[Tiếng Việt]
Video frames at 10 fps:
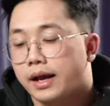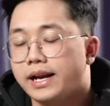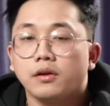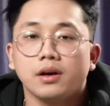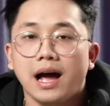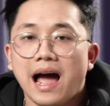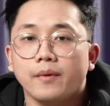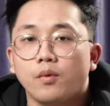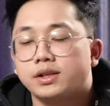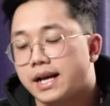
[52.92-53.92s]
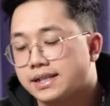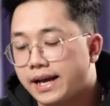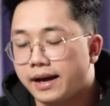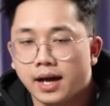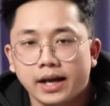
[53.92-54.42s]
Cái điều thứ hai mình muốn chia
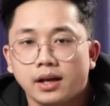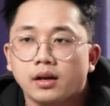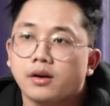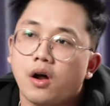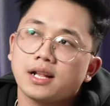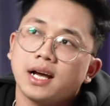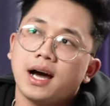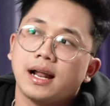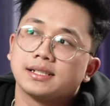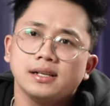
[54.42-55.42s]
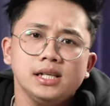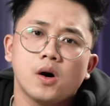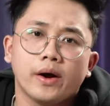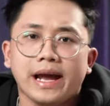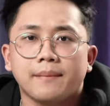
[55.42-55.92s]
sẻ ở đây đó là chắc hẳn là rất
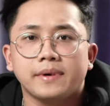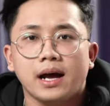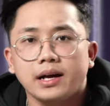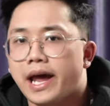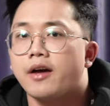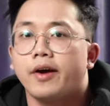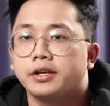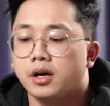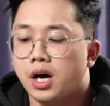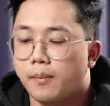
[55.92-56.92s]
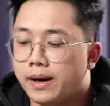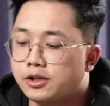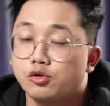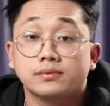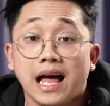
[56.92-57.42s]
nhiều anh em đã nghe về cái trường hợp
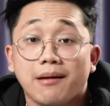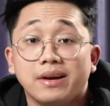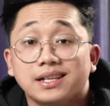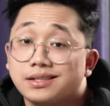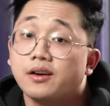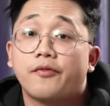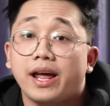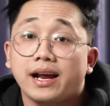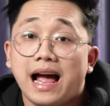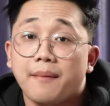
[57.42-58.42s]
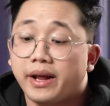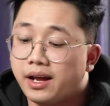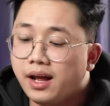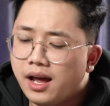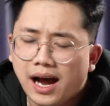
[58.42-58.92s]
là chúng ta bị rơi Flycam này,